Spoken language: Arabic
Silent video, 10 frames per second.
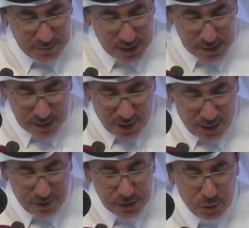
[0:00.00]
من
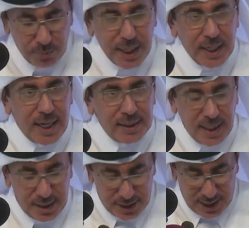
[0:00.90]
استضافه كبرى
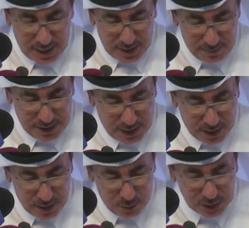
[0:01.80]
الاحداث العالميه
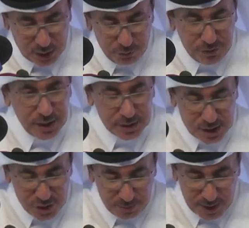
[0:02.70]
وتوفير
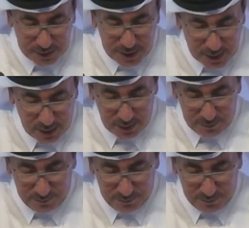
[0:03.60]
تجربه نقل